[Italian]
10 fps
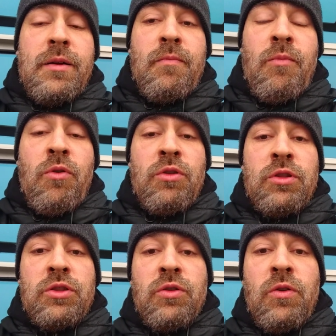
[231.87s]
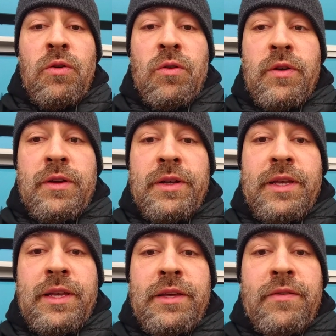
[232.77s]
molto
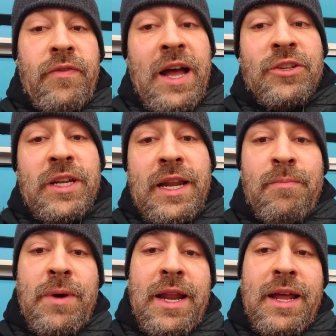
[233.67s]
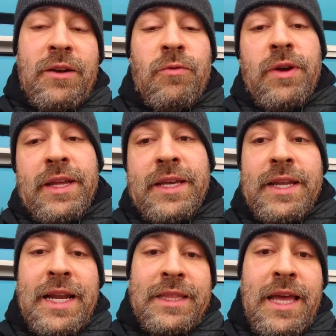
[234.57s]
facile da imparare, dunque
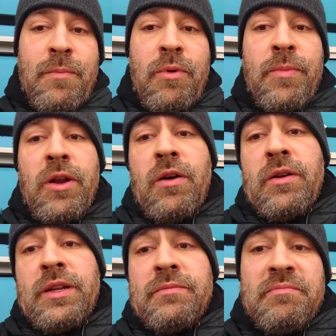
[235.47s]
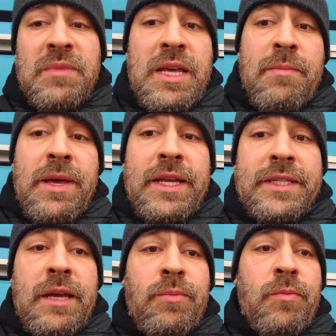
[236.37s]
richiederà tempo, però per
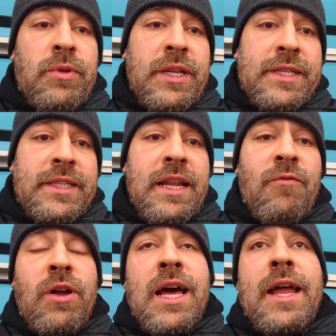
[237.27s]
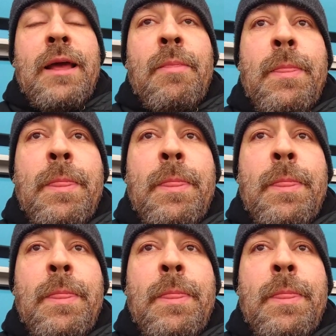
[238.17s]
esempio potreste lavorare